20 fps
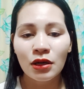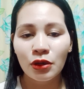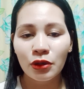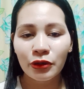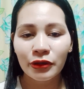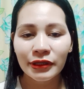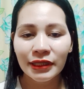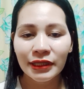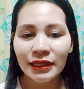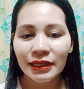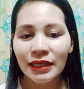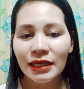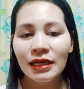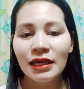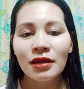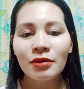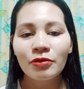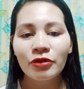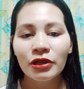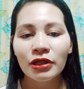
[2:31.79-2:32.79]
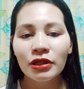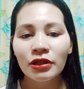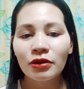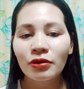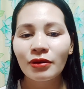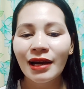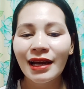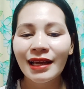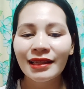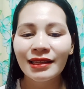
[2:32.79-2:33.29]
Or titigan mo ito
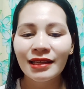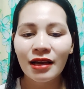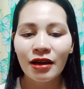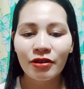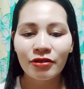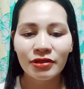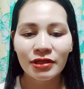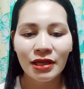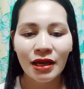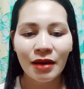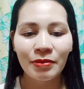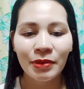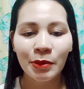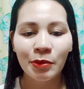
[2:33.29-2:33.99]
at kausapin